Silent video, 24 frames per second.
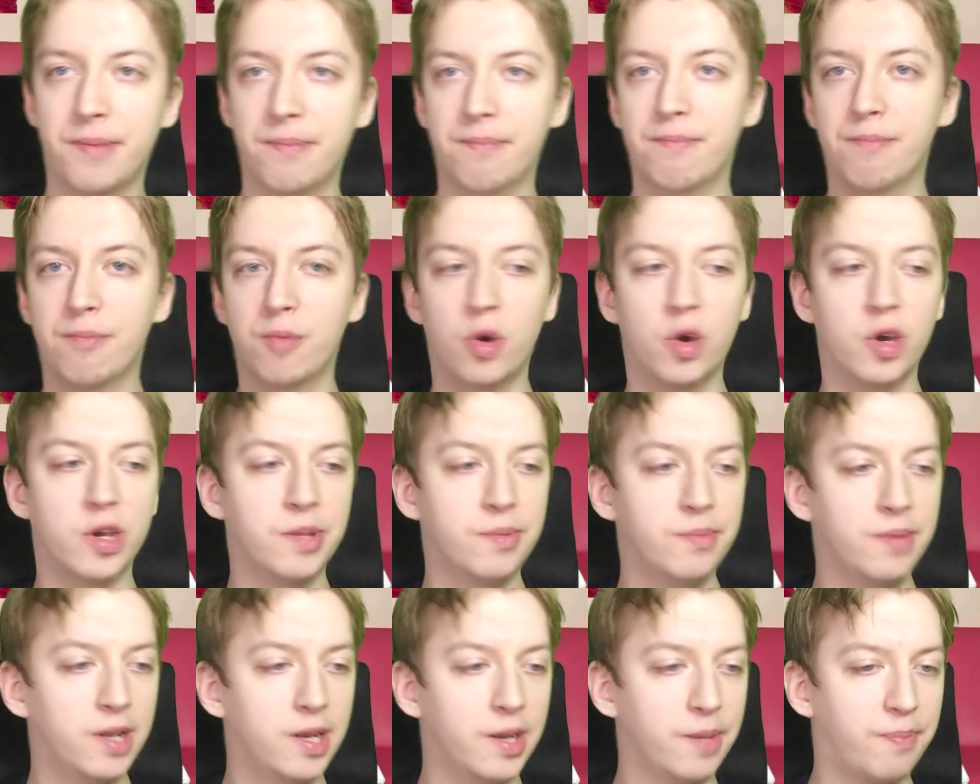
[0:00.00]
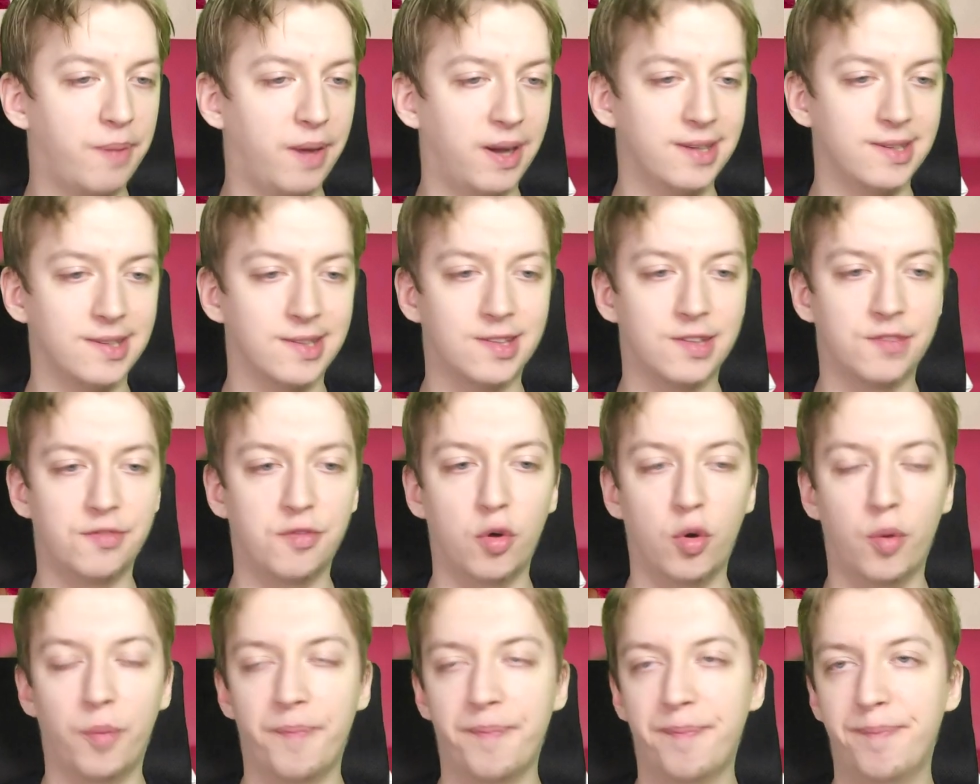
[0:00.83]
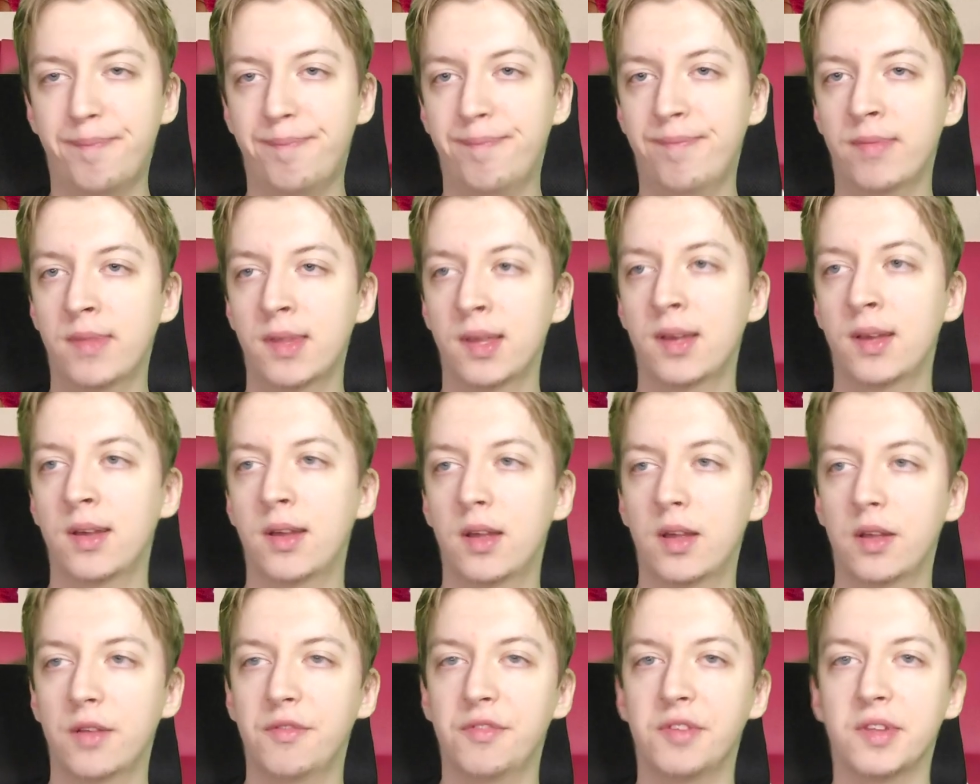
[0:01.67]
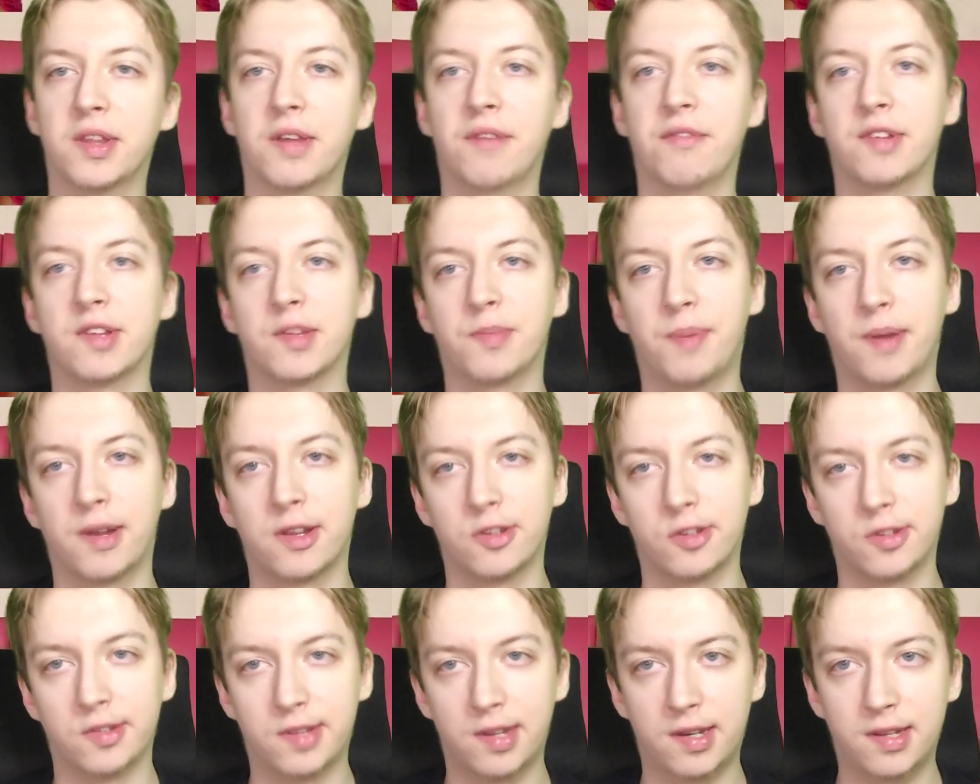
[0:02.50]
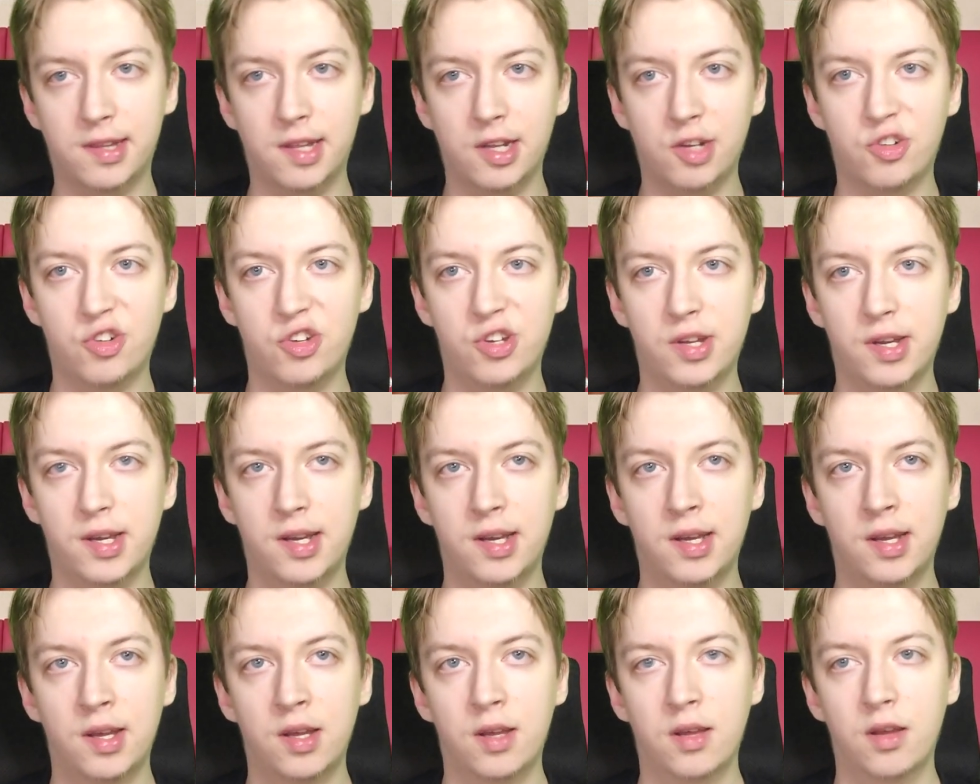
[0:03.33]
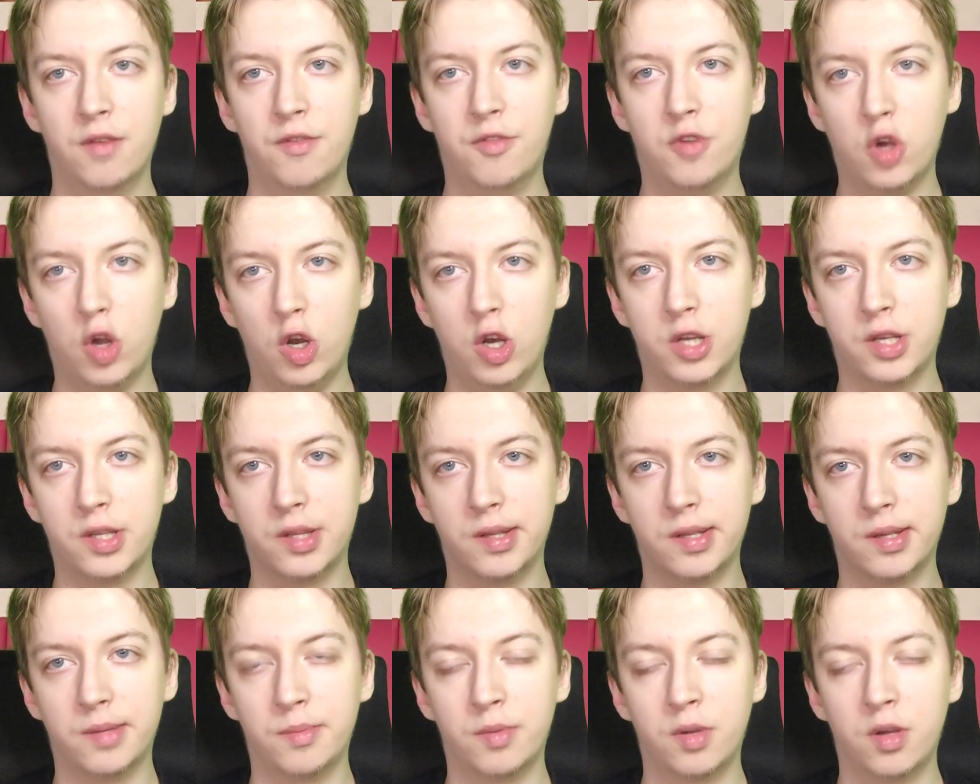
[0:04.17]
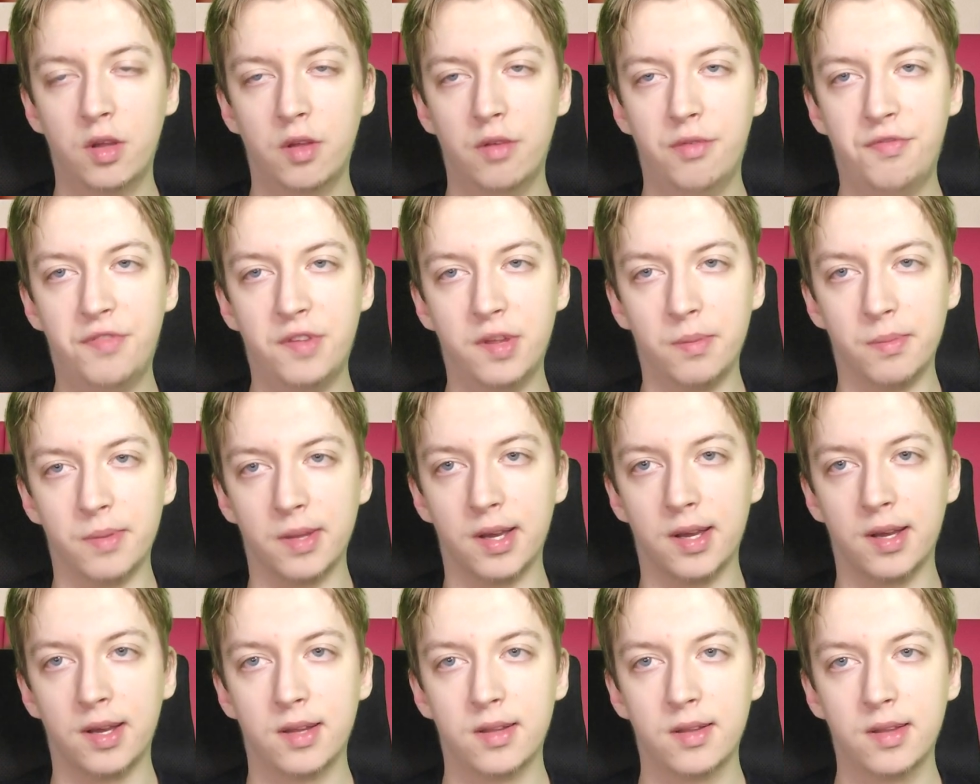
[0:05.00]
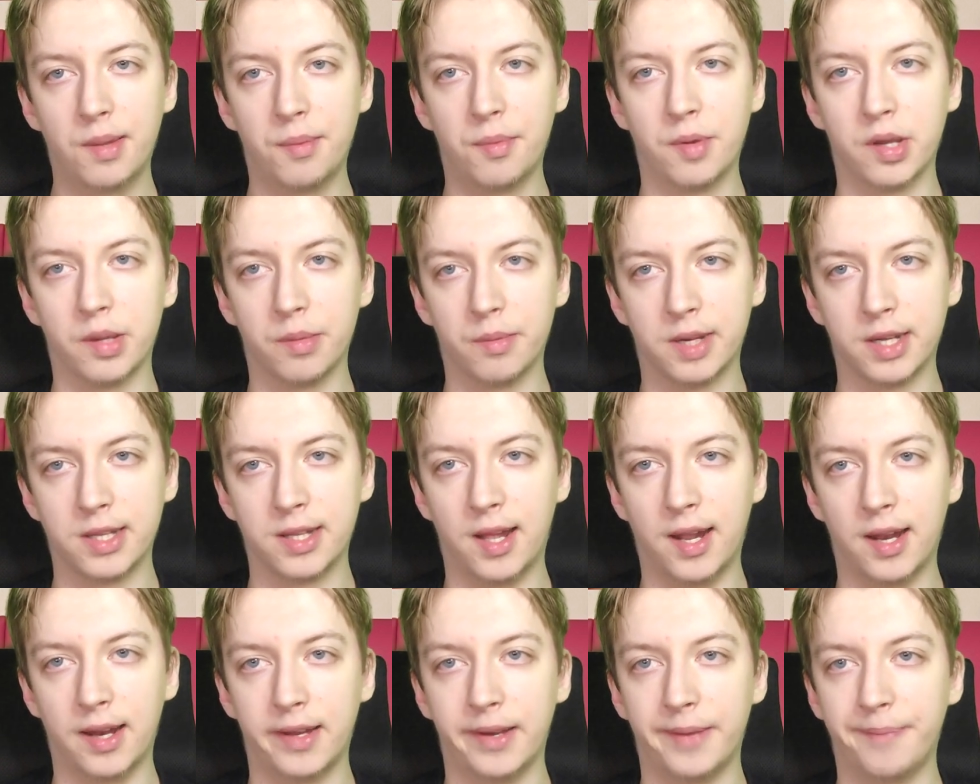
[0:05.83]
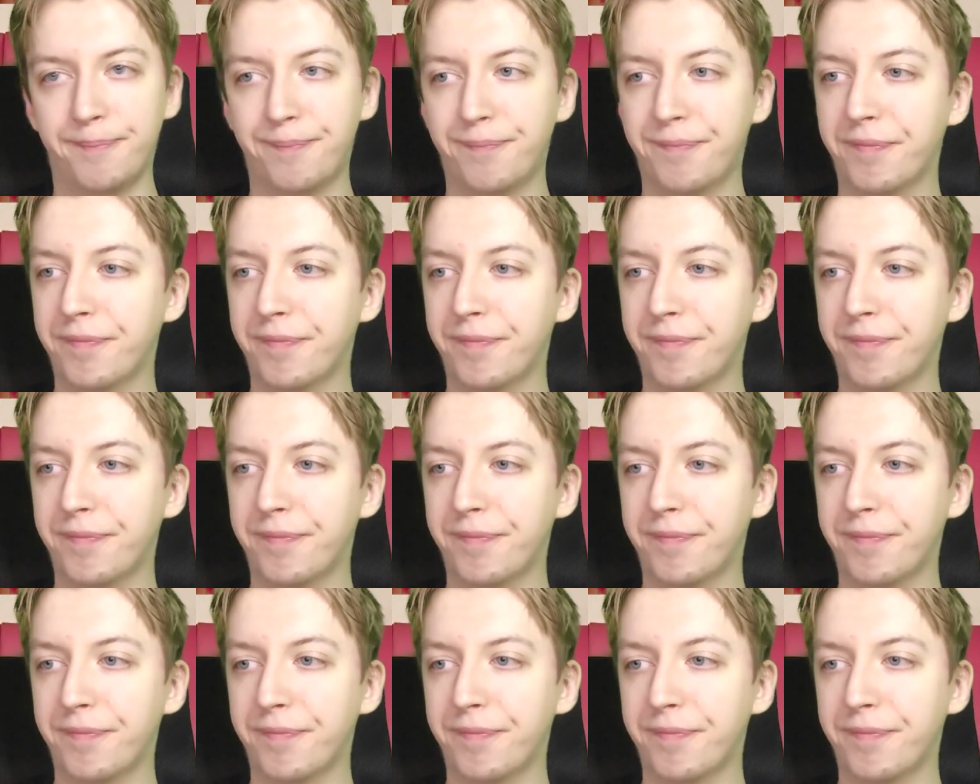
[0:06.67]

Moi mili państwo, witam was bardzo serdecznie w kolejnym filmie na moim kanale.